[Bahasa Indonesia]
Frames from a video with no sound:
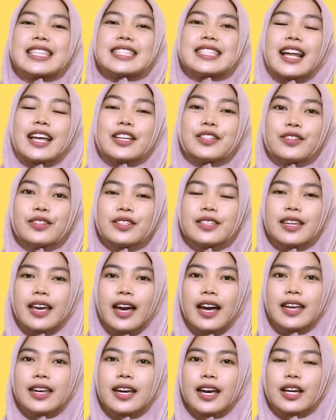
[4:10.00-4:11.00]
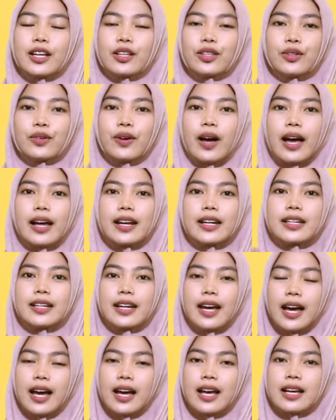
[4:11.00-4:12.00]
Selanjutnya yaitu
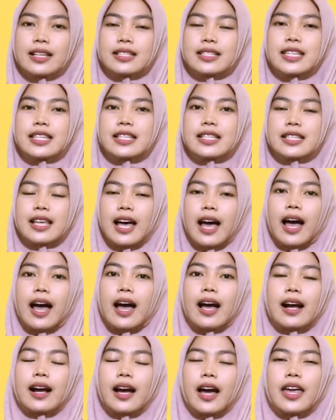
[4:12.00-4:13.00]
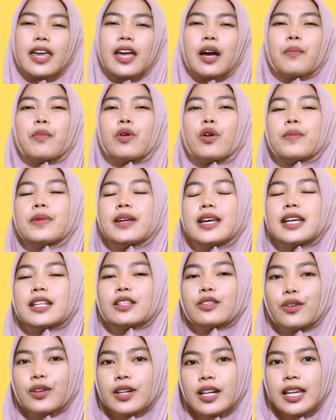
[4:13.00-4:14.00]
ada sisa angka yang belum
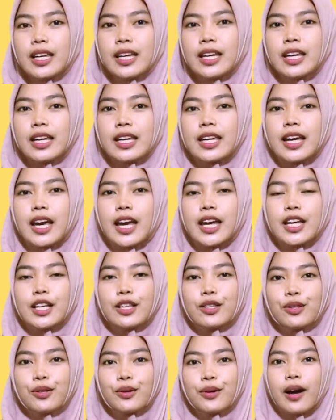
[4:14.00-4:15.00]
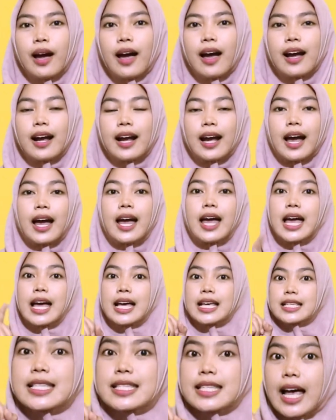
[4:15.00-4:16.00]
dihitung nih, yaitu angka
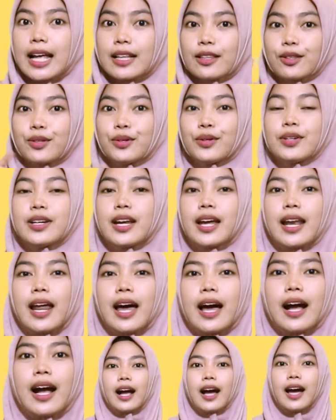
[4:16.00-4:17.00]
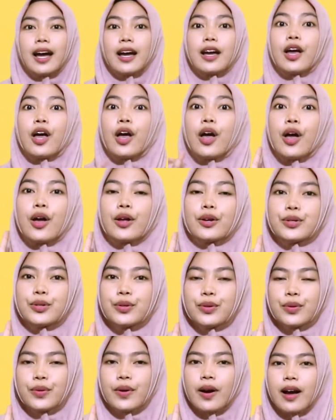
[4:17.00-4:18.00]
1 dan angka
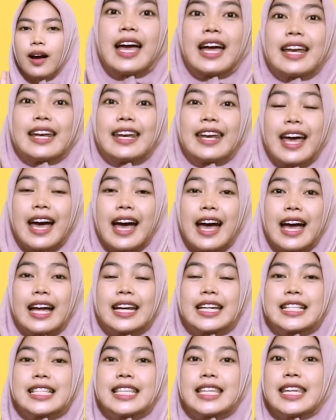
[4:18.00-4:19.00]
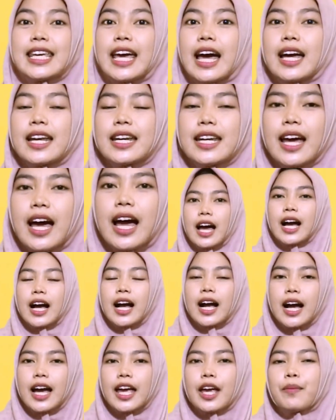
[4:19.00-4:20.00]
2. Nah, di sini ada
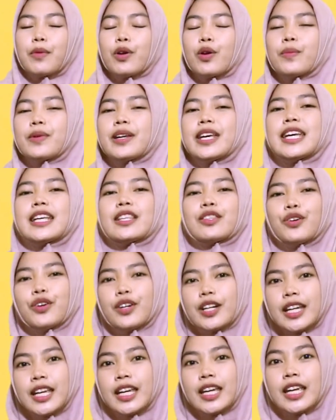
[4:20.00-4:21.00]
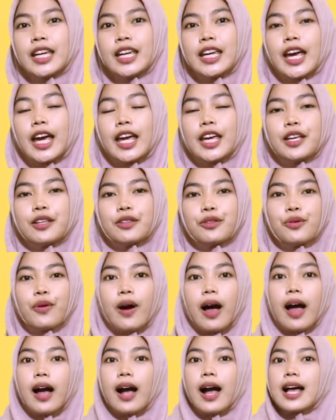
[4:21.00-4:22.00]
angka yang belum dihitung nih, yaitu
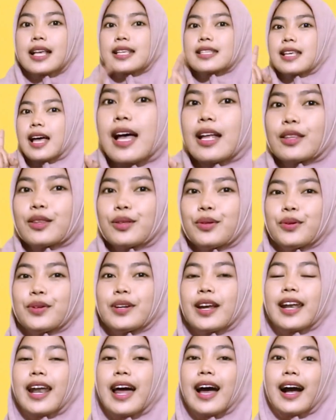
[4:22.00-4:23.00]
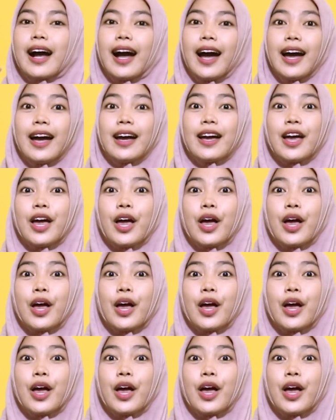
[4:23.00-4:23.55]
angka 1 dan angka